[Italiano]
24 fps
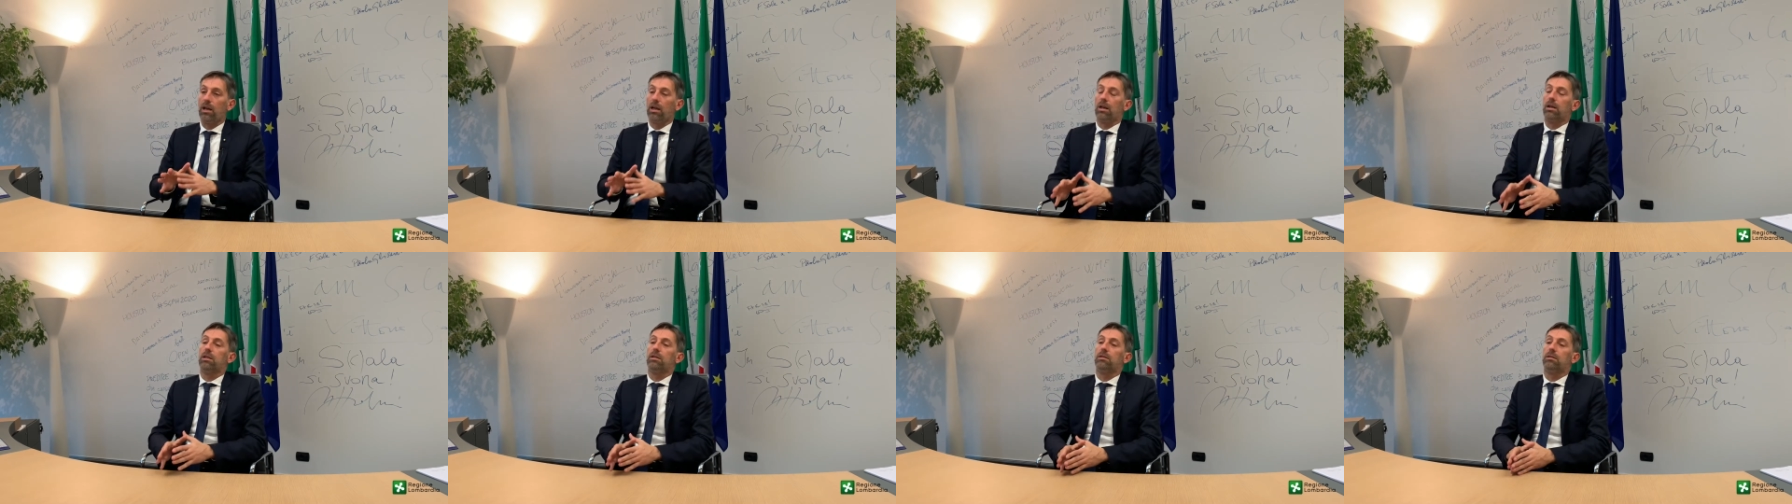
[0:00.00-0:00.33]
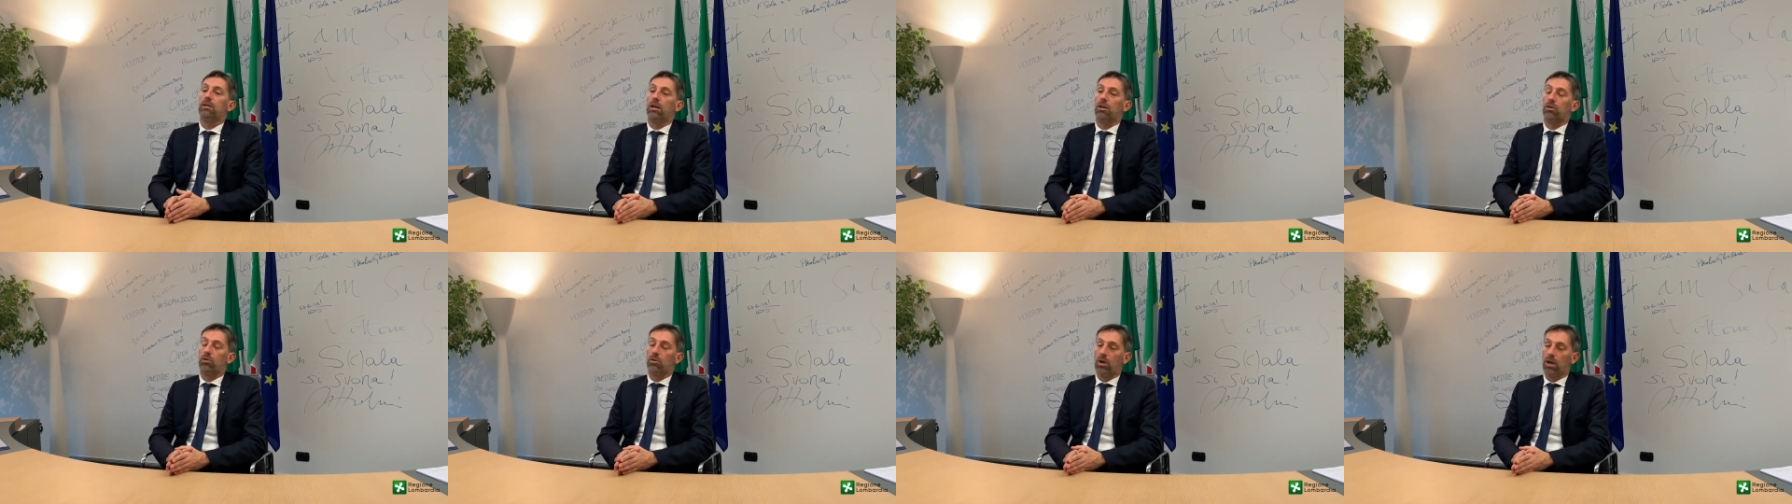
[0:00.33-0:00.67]
e
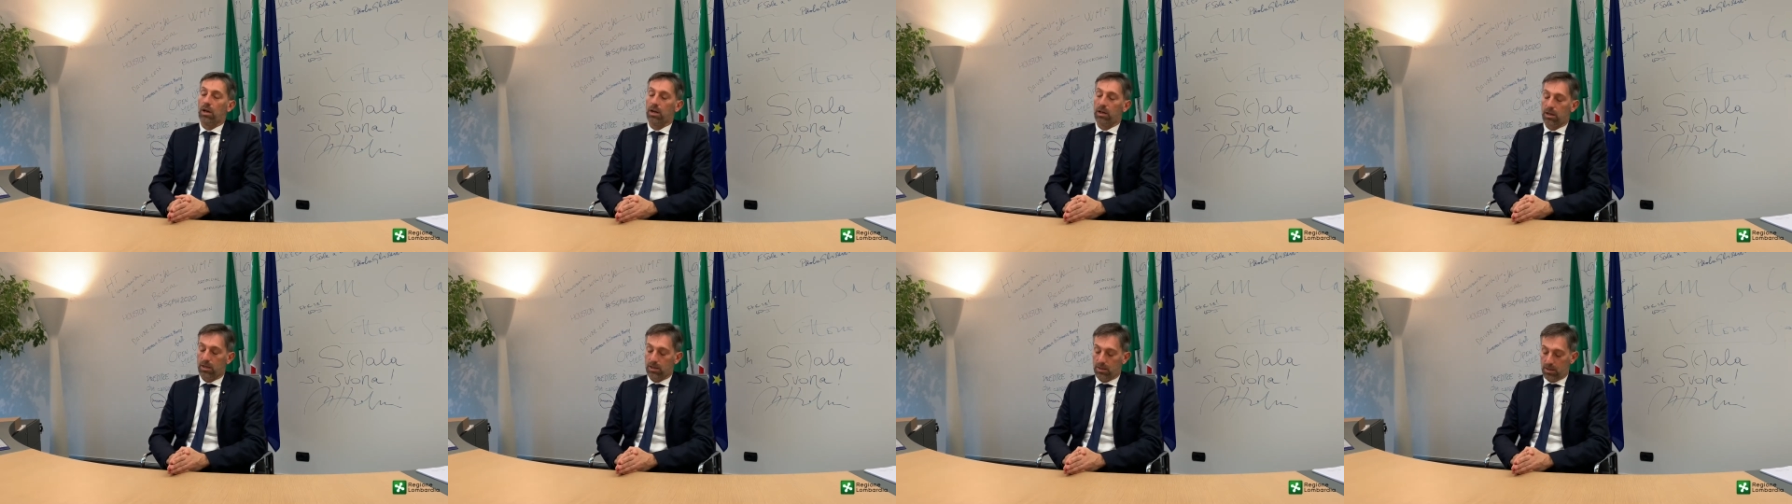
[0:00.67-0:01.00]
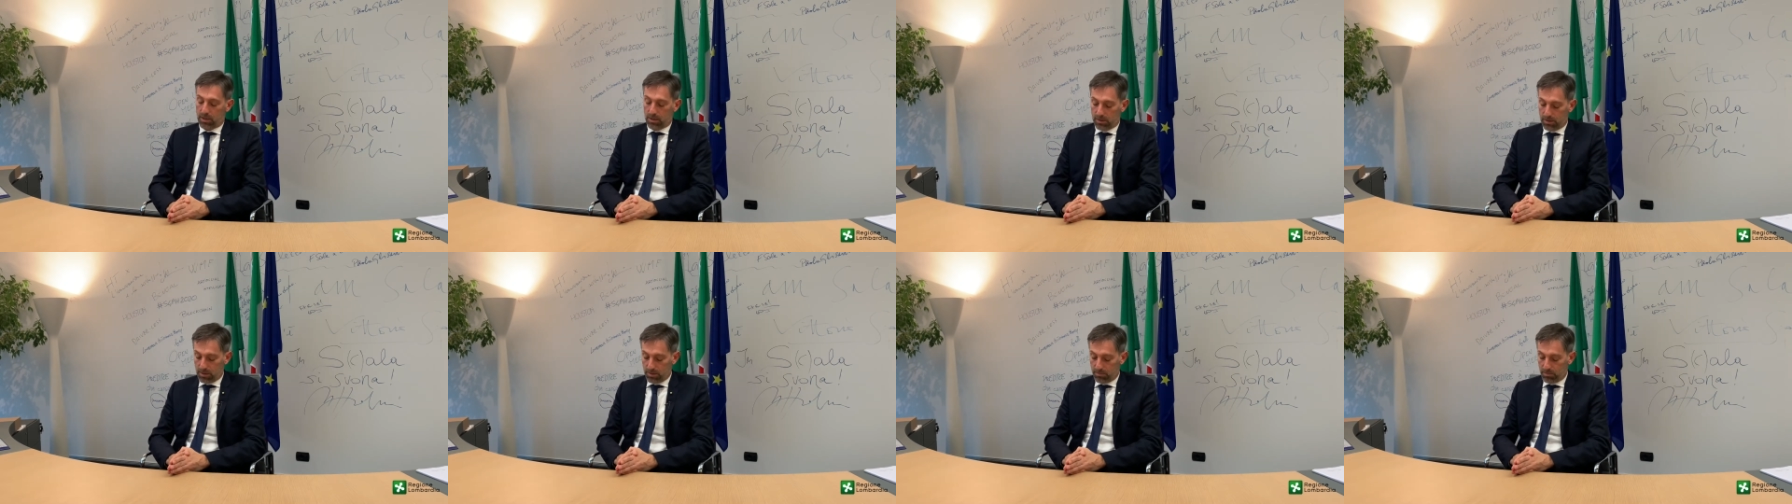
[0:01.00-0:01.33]
all'interno anche
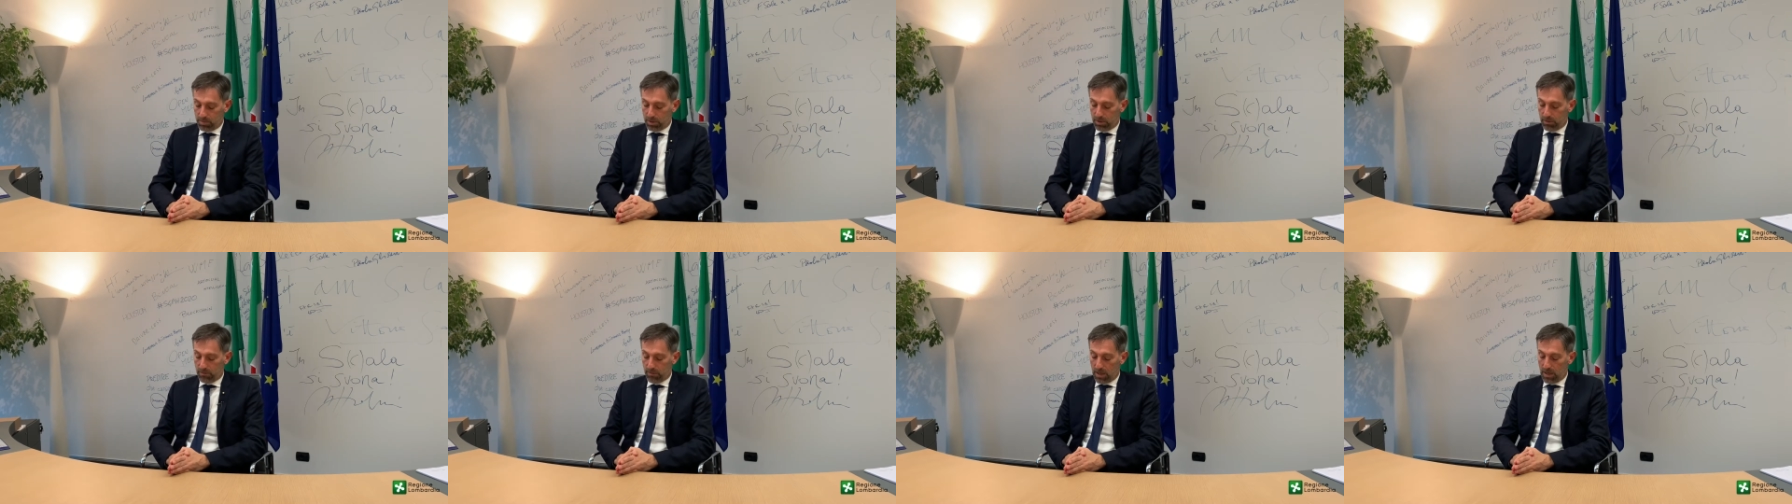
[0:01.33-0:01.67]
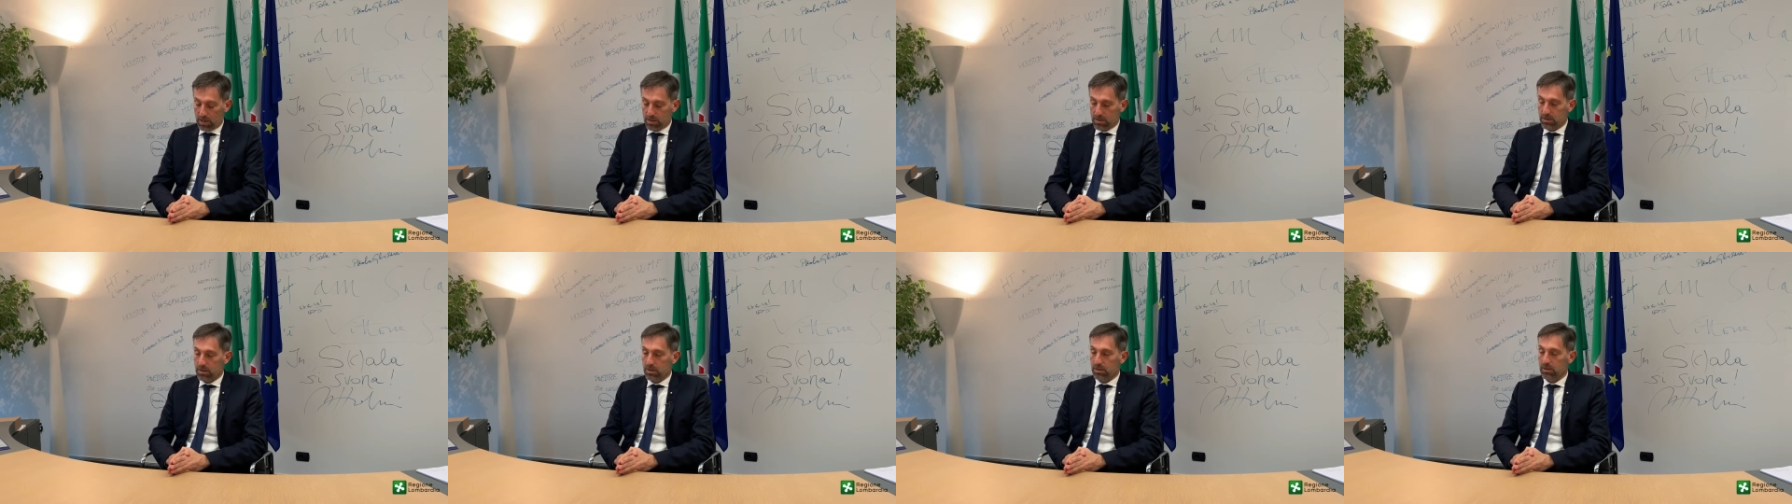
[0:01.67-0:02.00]
dei tipi
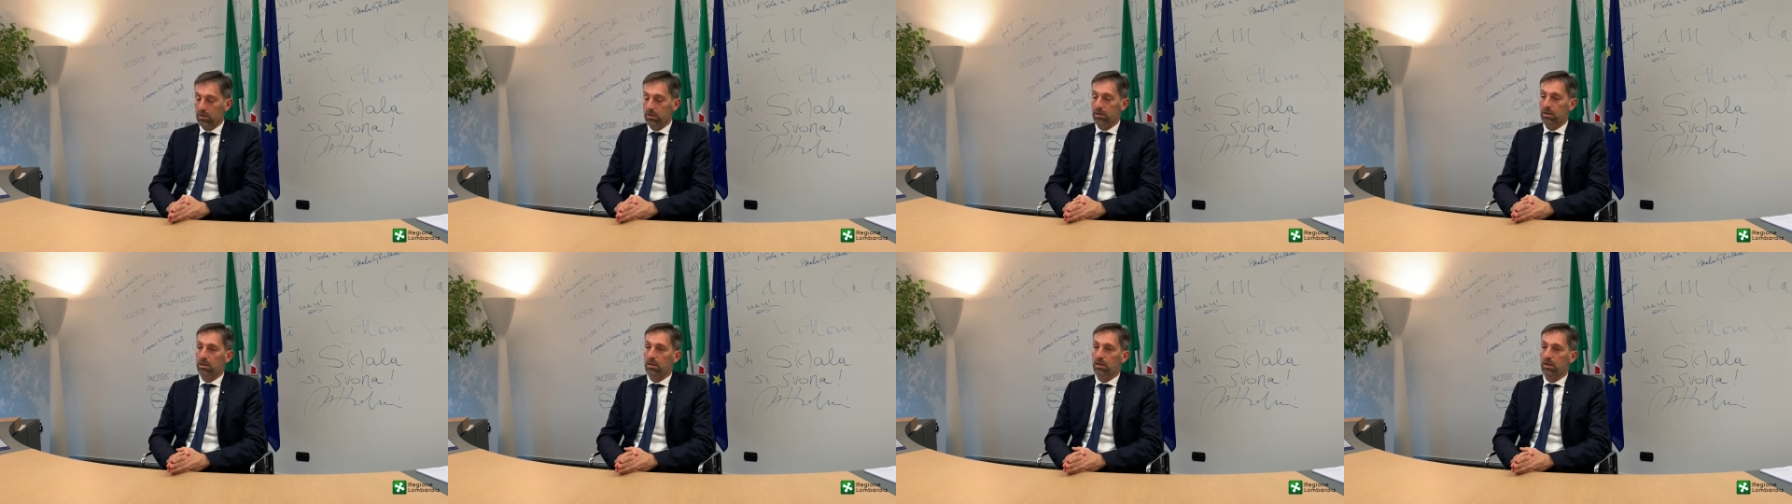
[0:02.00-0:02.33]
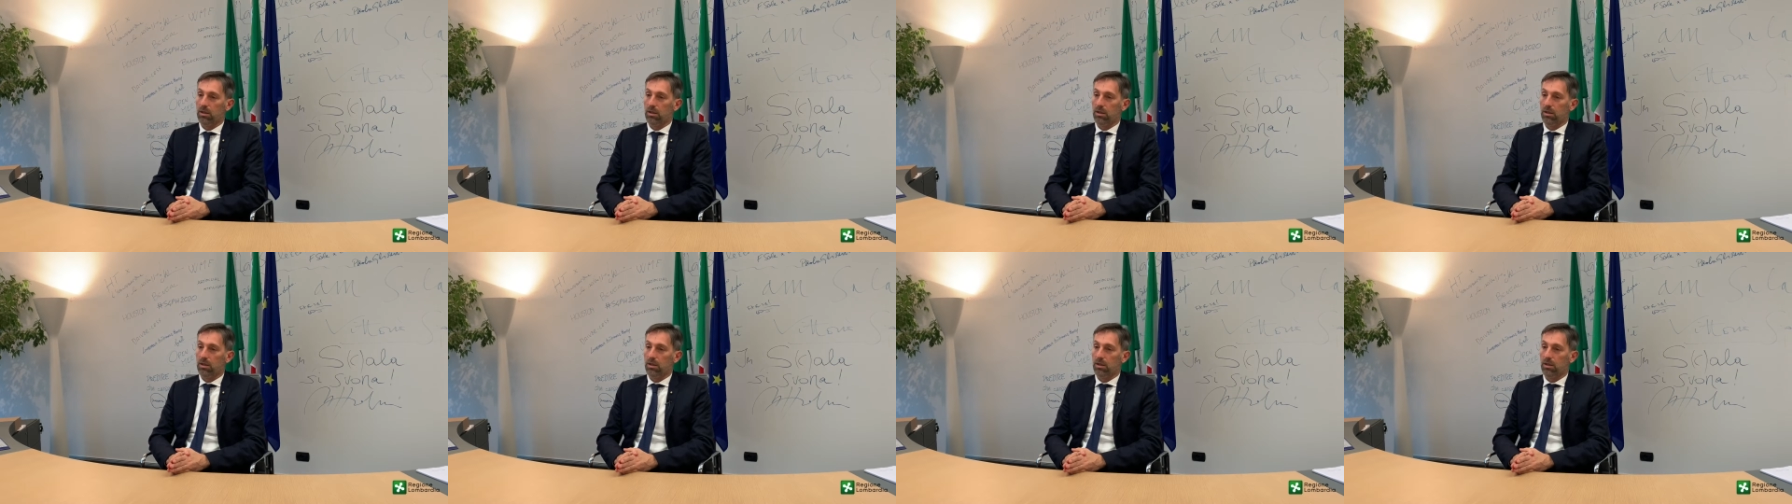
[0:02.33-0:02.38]
diversi di,